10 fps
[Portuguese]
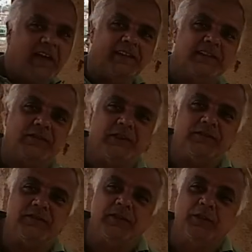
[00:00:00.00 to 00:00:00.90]
Aí, tá
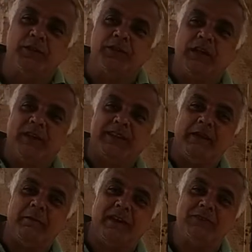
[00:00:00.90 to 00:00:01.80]
vendo? O ideal é
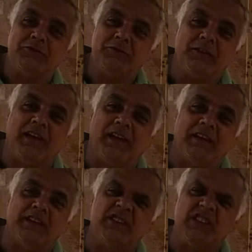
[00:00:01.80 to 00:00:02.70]
ter mais de um lugar.
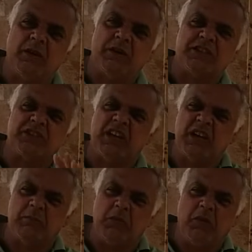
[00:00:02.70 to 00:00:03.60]
Aqui já deu uma
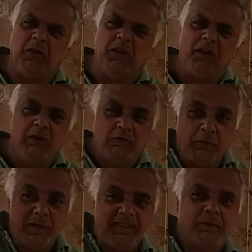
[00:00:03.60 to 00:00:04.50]
cheia boa,
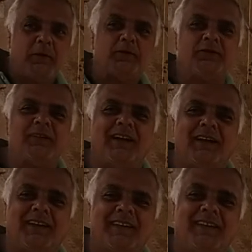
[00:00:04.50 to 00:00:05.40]
vou passar para outro
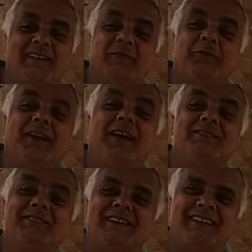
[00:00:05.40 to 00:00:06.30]
lugar do
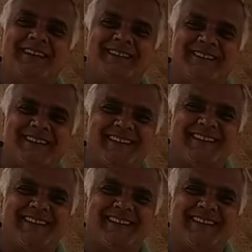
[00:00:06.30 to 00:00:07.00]
lado de lá aí, ó.